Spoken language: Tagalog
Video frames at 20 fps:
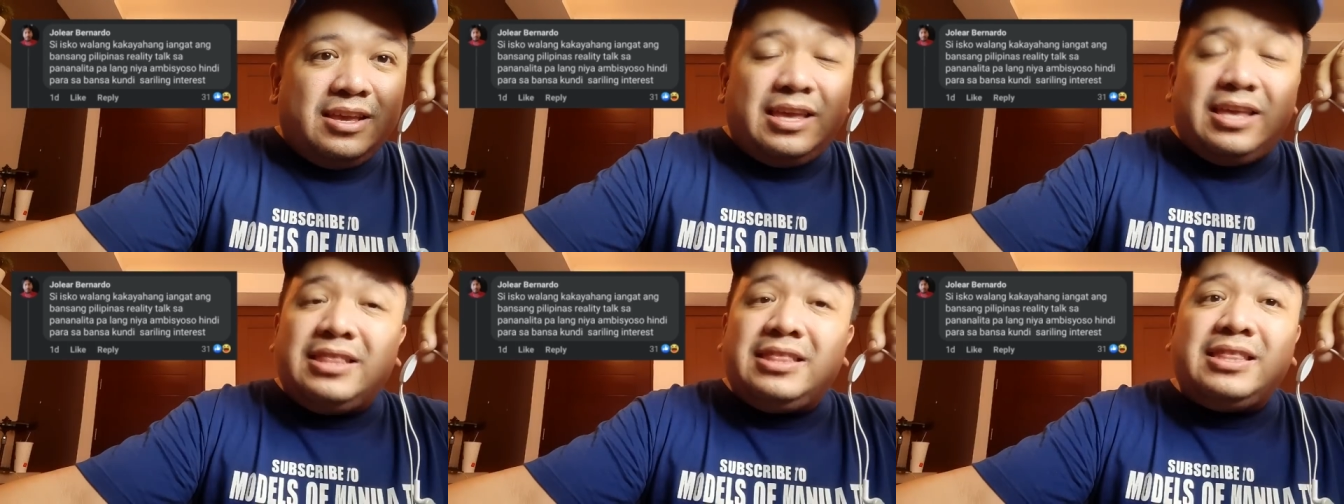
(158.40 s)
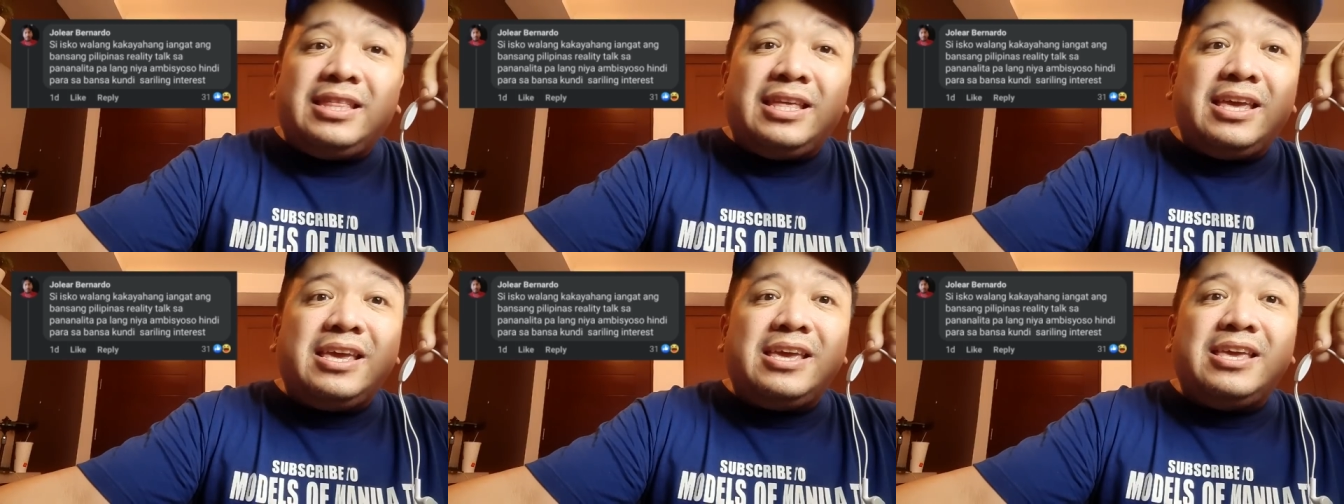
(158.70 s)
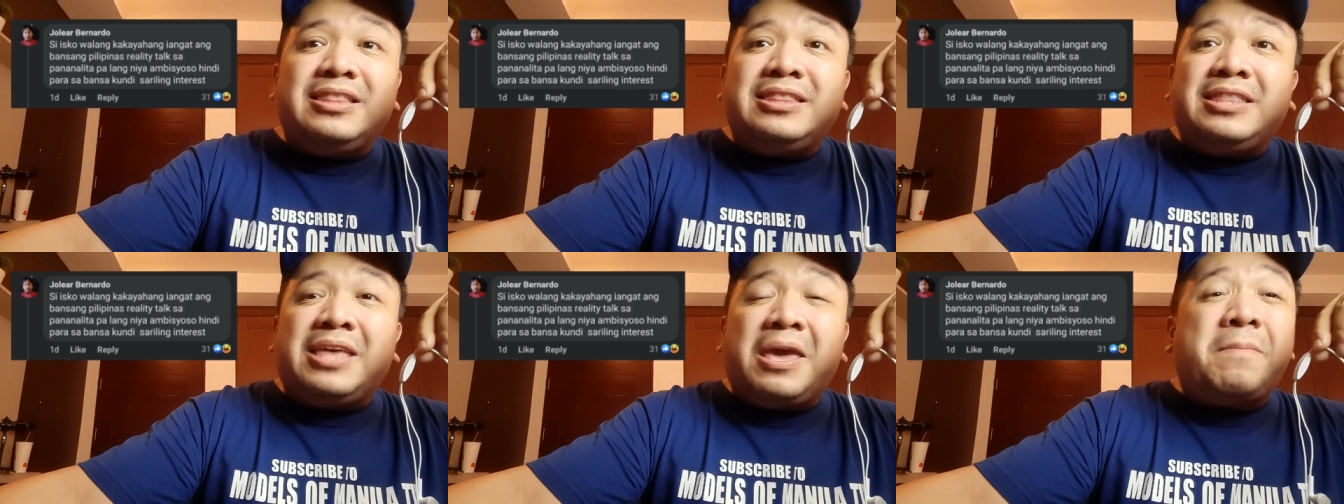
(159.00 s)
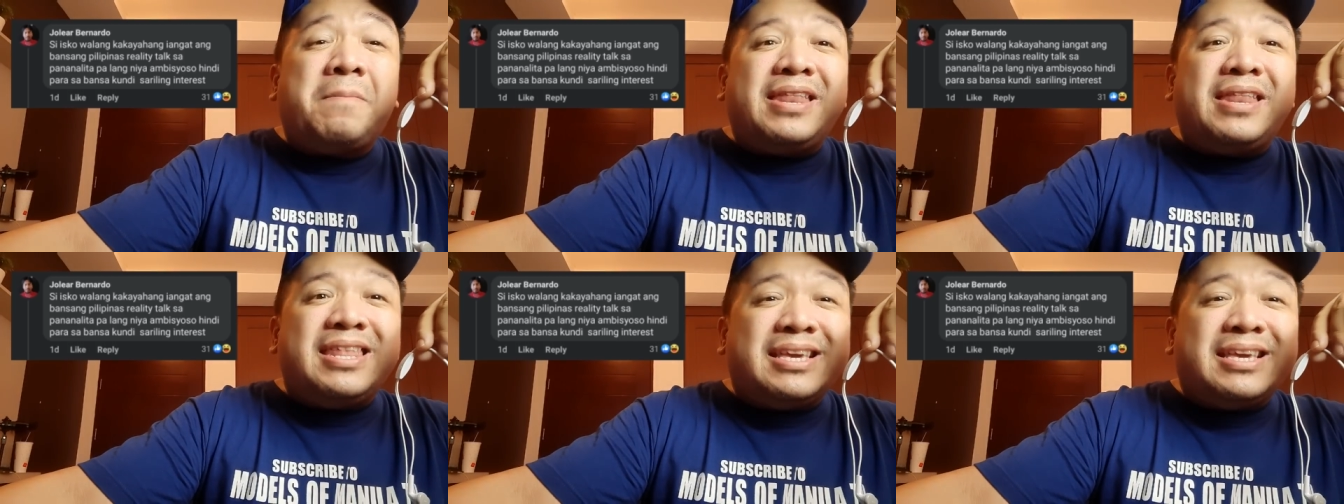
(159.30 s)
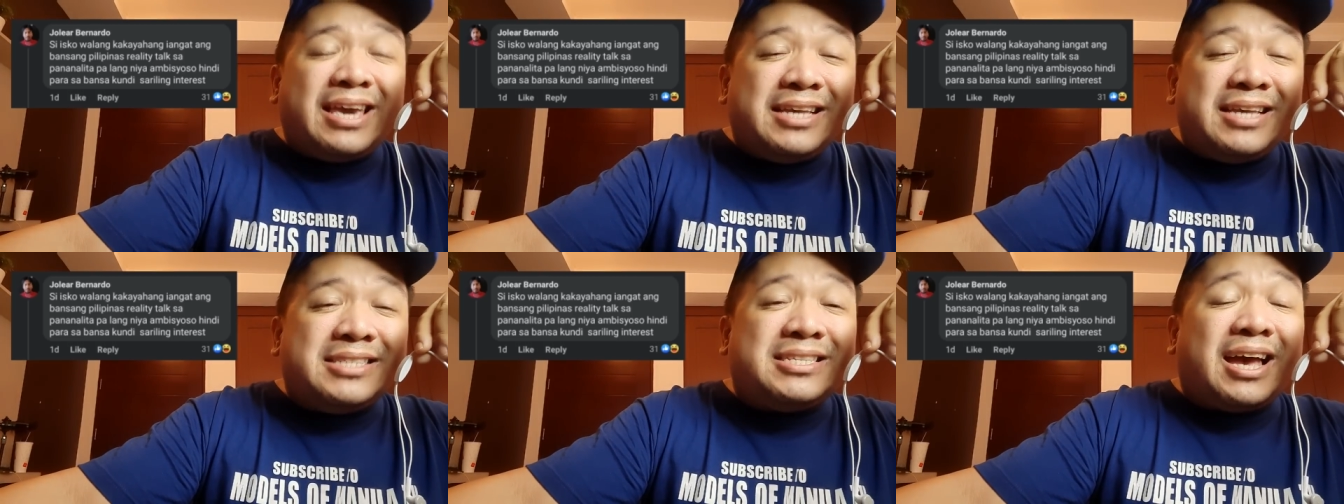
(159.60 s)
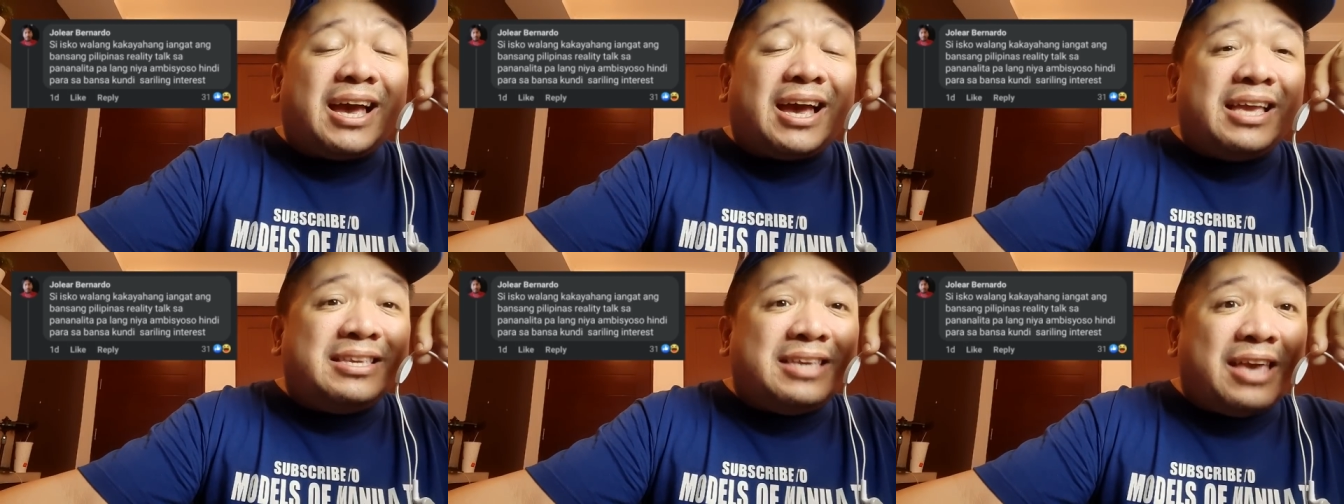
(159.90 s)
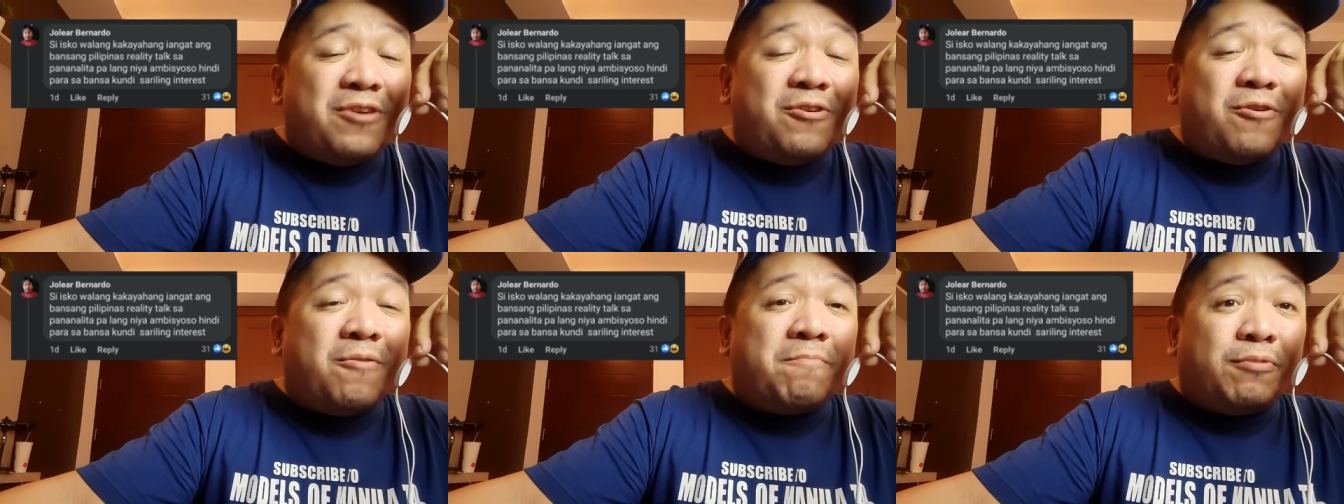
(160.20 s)
Hindi hindi binigay sa
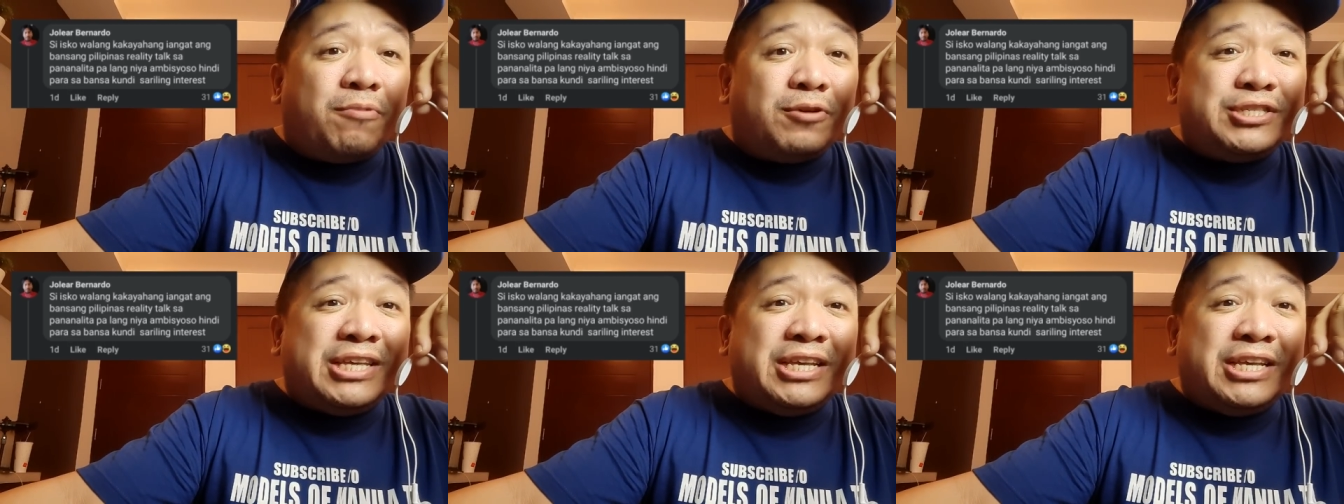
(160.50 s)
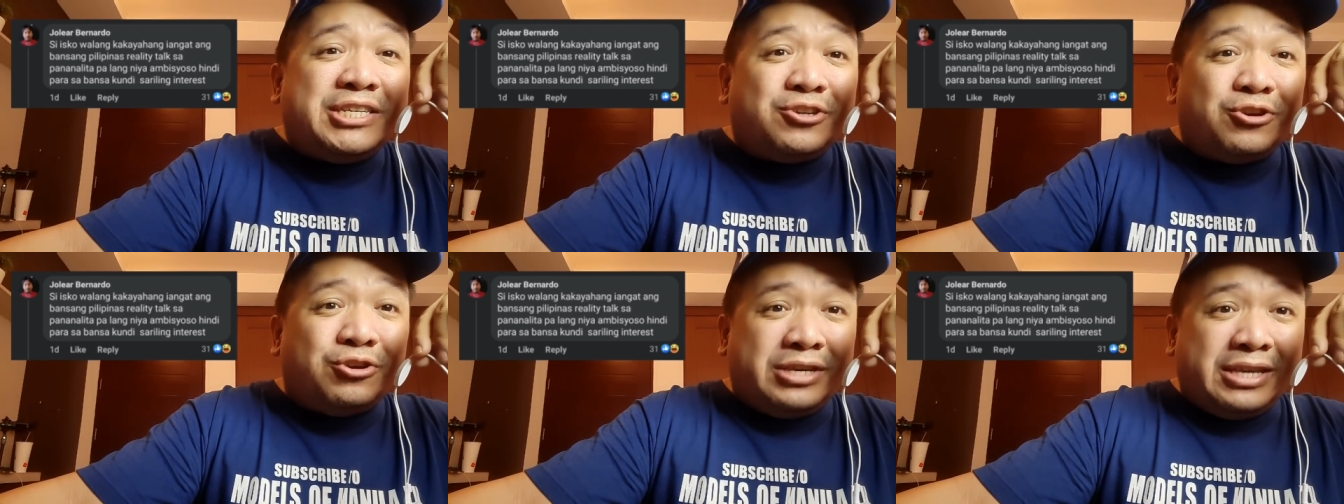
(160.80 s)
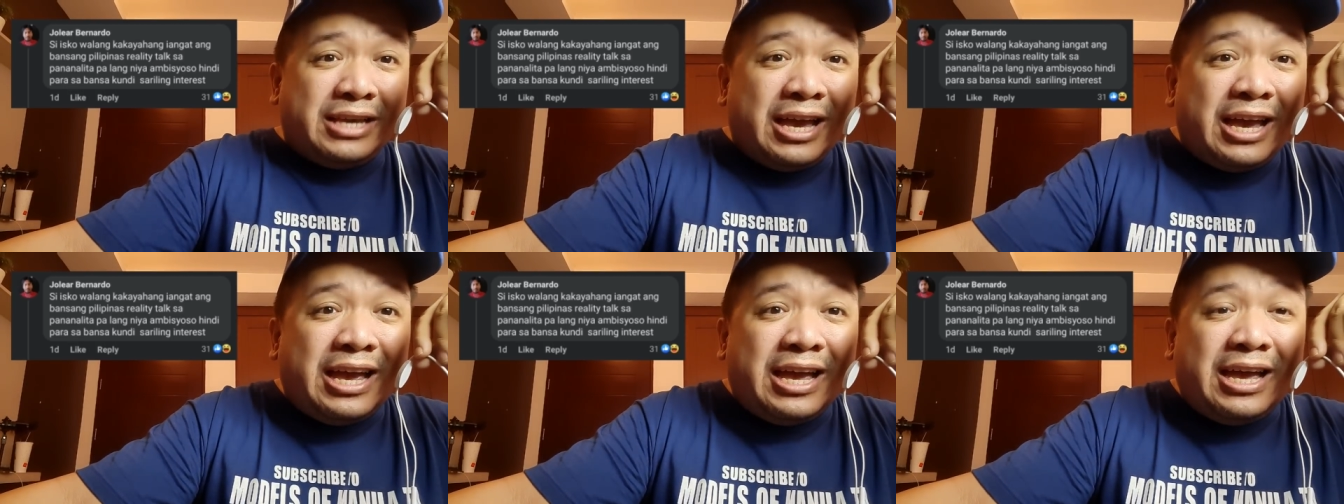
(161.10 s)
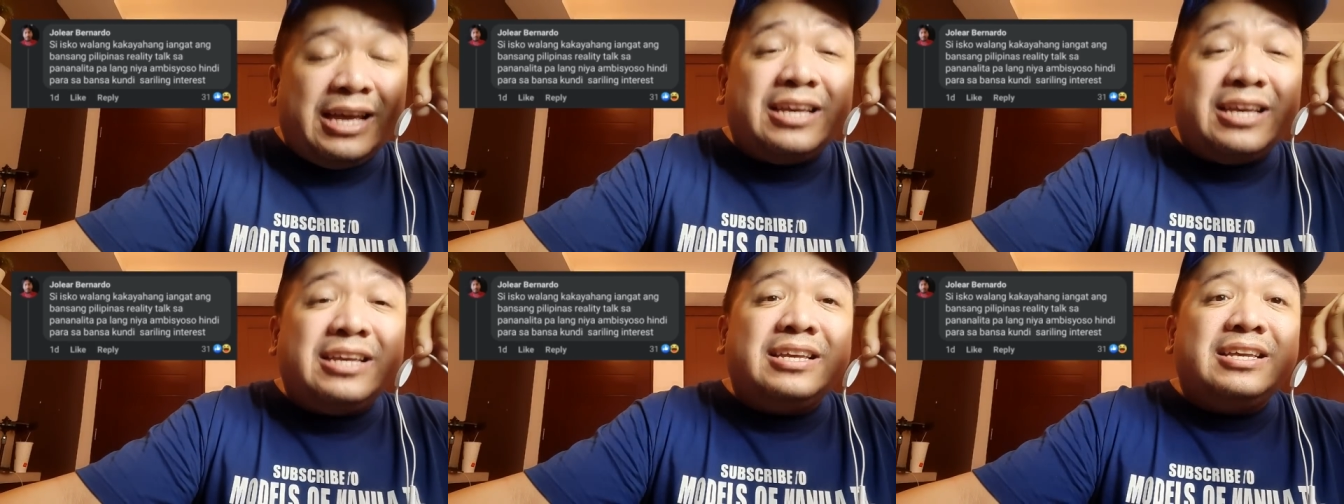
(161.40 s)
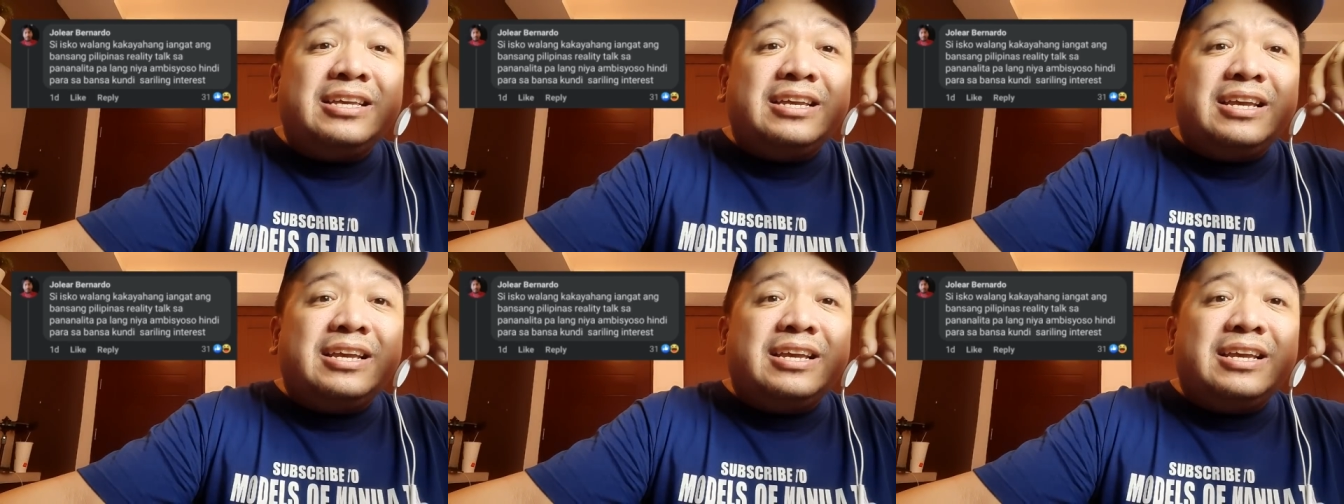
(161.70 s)
kanya yung posisyon niya.